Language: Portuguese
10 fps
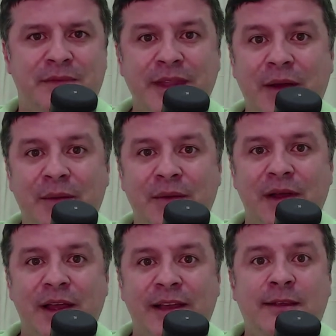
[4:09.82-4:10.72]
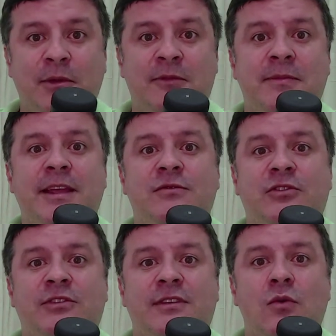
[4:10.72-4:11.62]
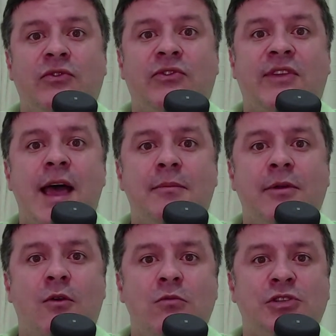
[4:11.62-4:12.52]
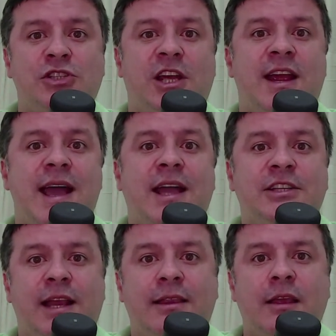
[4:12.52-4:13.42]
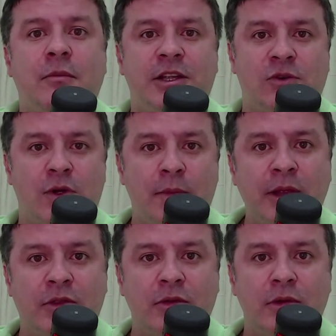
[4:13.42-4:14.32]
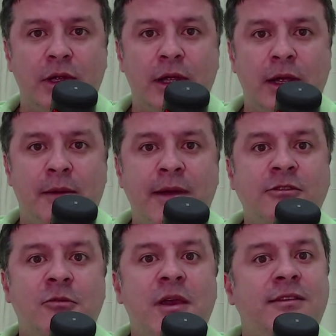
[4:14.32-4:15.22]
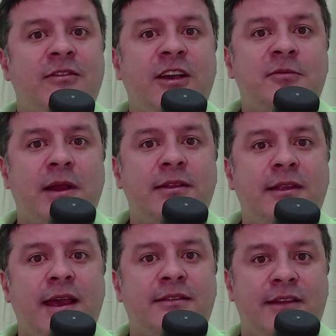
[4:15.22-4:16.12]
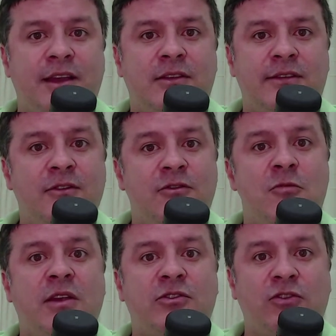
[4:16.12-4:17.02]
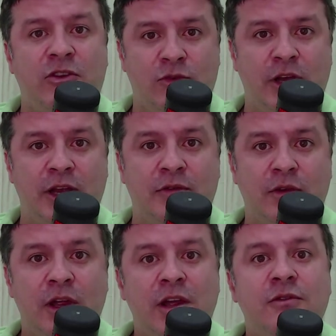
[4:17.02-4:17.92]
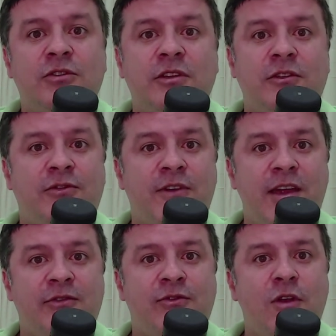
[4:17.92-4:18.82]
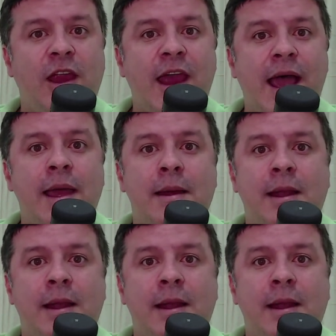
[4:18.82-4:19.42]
Não. Simplesmente você não sabe como chegar diretamente ao capítulo. Mas como é que você faz para ter acesso às informações do livro? Você vai folhear